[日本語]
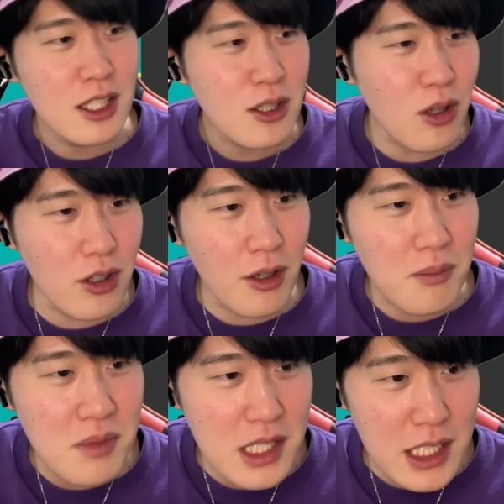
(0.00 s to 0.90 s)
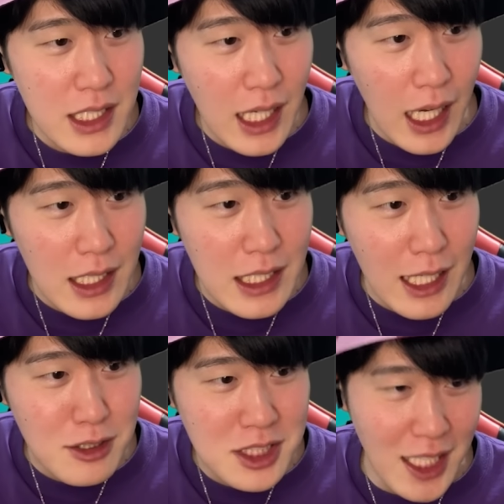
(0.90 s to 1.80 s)
この右側にあ
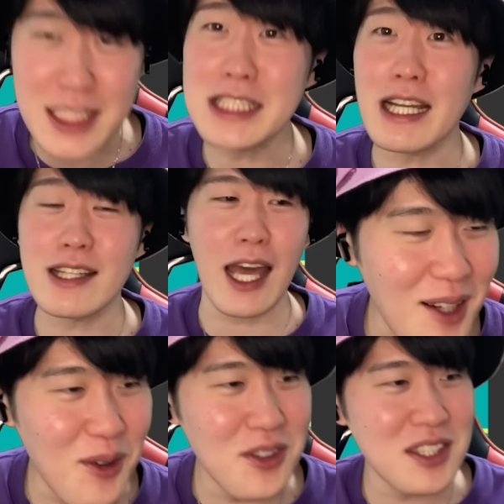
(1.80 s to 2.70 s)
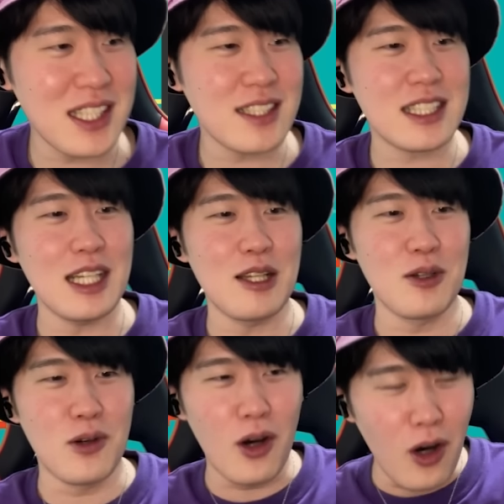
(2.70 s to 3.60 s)
る写真だね。この写真
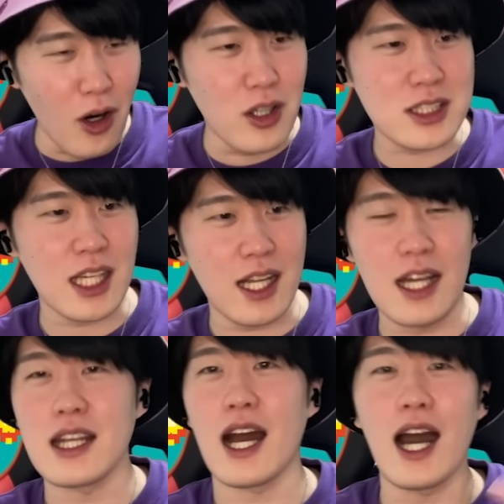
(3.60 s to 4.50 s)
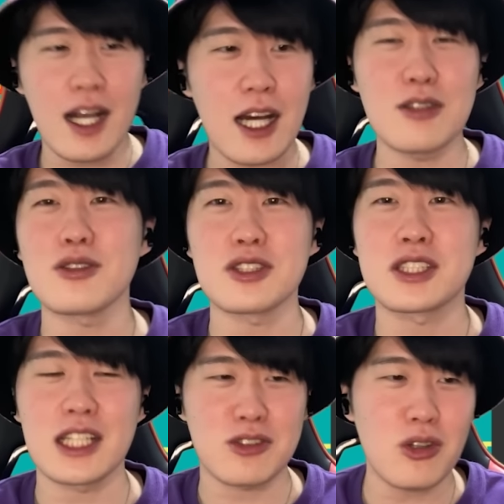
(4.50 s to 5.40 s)
をさらに明るくし
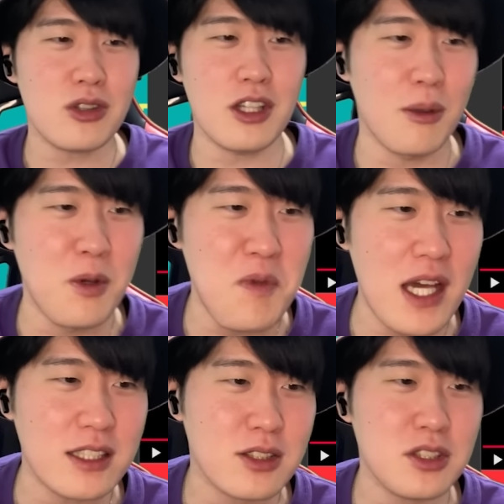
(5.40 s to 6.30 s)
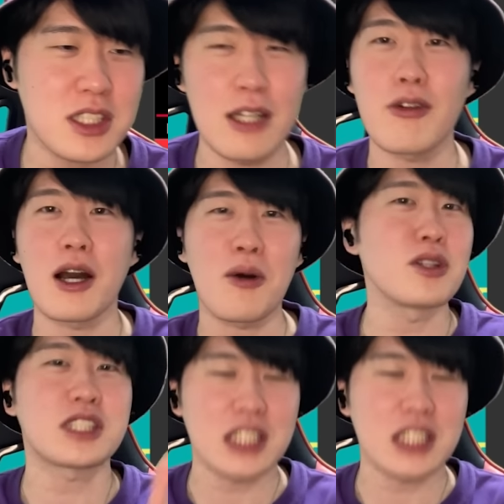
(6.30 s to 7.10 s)
てちょっとでも見やすくしたのがこち